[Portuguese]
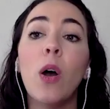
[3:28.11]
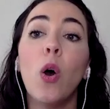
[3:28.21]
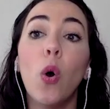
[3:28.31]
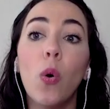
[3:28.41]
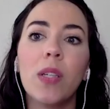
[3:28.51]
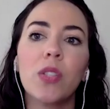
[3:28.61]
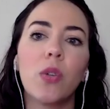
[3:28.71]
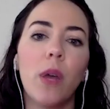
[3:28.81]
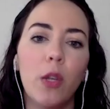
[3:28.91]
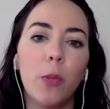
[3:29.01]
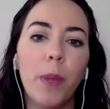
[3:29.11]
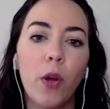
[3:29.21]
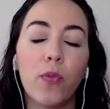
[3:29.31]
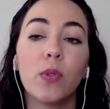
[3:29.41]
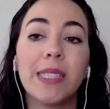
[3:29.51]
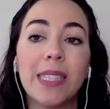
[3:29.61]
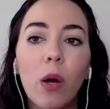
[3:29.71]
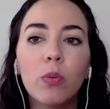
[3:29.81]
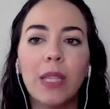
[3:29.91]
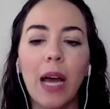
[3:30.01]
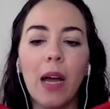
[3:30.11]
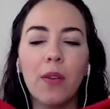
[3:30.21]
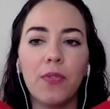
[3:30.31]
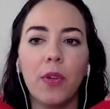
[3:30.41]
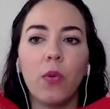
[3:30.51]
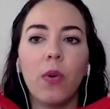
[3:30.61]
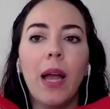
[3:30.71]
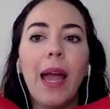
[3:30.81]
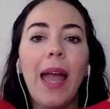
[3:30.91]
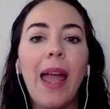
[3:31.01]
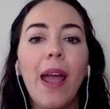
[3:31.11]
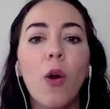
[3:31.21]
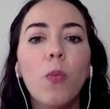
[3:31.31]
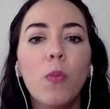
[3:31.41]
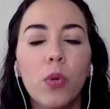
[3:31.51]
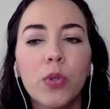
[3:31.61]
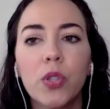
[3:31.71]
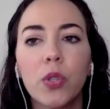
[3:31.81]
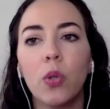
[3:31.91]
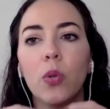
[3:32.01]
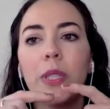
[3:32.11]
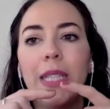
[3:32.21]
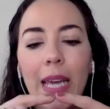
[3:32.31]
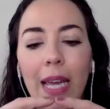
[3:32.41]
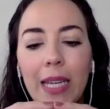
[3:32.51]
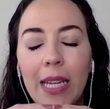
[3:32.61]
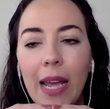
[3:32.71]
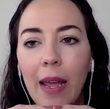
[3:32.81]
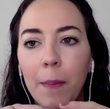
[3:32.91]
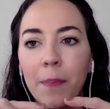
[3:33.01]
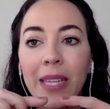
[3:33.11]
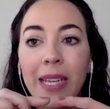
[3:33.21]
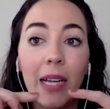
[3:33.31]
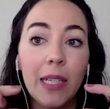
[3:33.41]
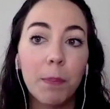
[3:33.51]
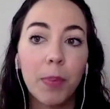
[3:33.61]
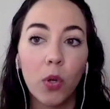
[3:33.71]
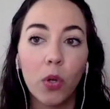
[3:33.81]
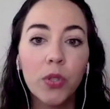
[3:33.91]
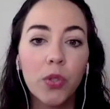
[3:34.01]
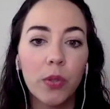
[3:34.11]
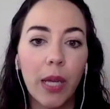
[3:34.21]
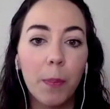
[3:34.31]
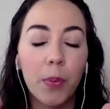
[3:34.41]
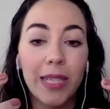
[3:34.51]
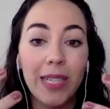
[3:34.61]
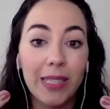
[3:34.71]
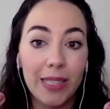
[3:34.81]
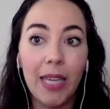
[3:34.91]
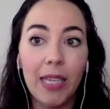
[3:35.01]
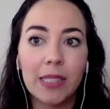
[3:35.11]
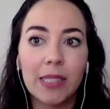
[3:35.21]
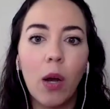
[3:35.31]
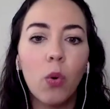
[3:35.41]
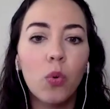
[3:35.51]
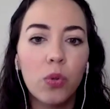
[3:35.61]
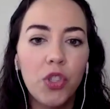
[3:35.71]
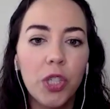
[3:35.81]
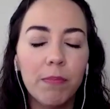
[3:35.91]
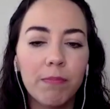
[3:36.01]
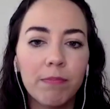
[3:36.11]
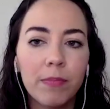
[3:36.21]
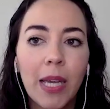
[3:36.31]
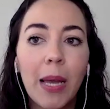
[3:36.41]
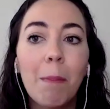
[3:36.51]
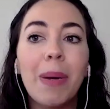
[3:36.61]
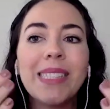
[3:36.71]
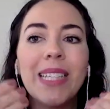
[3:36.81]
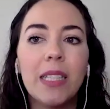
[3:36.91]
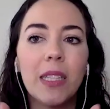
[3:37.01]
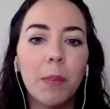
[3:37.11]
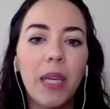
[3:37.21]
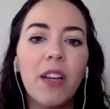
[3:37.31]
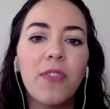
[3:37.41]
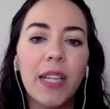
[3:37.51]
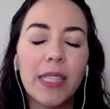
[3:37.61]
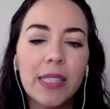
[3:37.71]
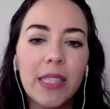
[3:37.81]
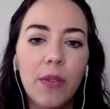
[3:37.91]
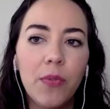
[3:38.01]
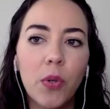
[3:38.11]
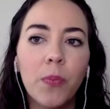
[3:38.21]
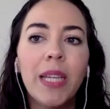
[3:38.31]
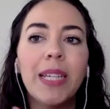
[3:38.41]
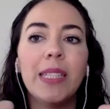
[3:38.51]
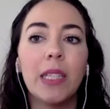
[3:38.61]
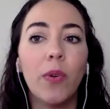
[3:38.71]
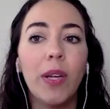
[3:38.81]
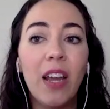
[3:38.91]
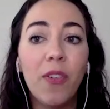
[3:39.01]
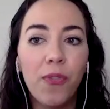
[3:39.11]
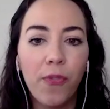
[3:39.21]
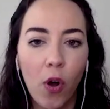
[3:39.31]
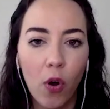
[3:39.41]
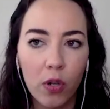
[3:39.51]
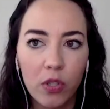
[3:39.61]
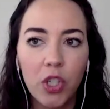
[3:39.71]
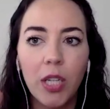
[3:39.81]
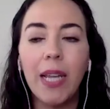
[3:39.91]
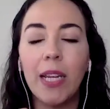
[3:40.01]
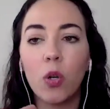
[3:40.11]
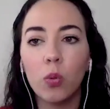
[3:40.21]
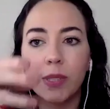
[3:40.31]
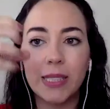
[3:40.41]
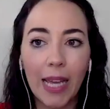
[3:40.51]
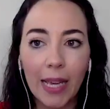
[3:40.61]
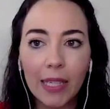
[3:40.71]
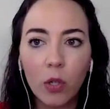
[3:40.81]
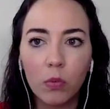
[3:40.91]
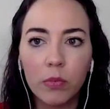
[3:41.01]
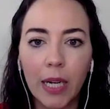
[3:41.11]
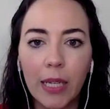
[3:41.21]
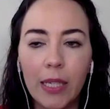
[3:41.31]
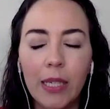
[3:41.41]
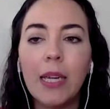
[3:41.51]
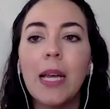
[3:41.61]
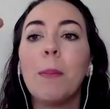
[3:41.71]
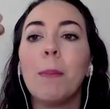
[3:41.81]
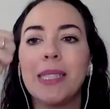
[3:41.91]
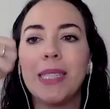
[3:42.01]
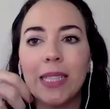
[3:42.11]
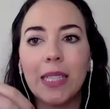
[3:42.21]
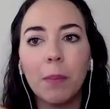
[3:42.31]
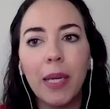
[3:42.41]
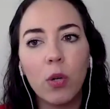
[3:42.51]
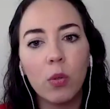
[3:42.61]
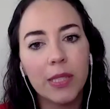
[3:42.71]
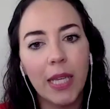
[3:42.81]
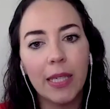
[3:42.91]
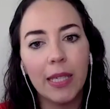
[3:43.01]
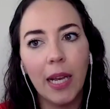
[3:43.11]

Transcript: O assoalho pélvico saudável é um músculo que ele é calibroso, né? Porque ele tem saúde, mas ele também é flexível. Então ele é forte, ele consegue contrair, mas ele também consegue